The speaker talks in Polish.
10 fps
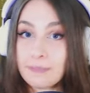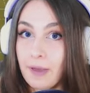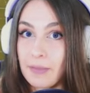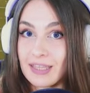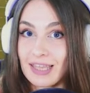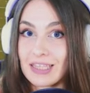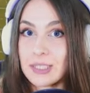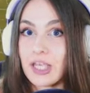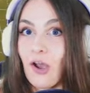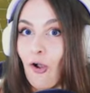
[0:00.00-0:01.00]
I
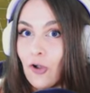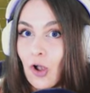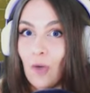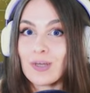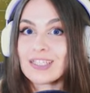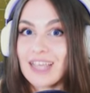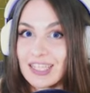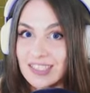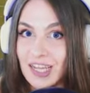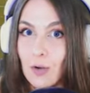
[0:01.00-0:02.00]
pamiętajcie o
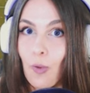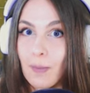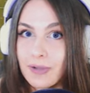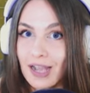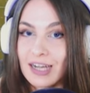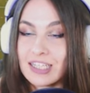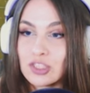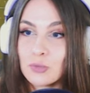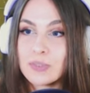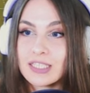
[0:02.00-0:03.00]
komentarzach,
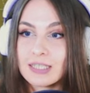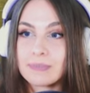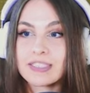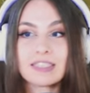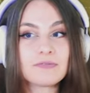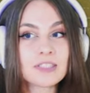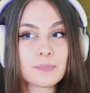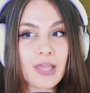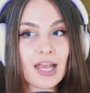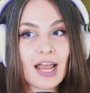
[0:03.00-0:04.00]
łapkach, subskrypcji,
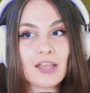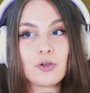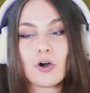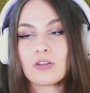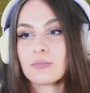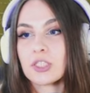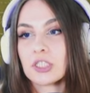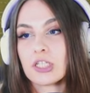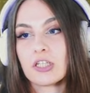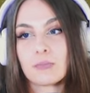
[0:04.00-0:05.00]
wspieraniu, o tym, że
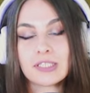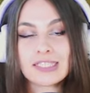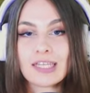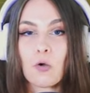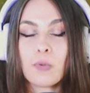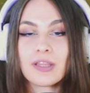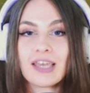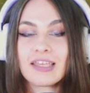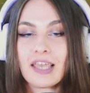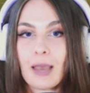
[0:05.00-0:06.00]
jeżeli robicie zakupy na
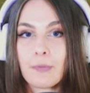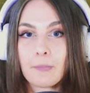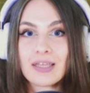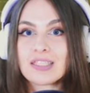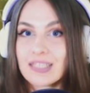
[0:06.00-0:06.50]
EA App,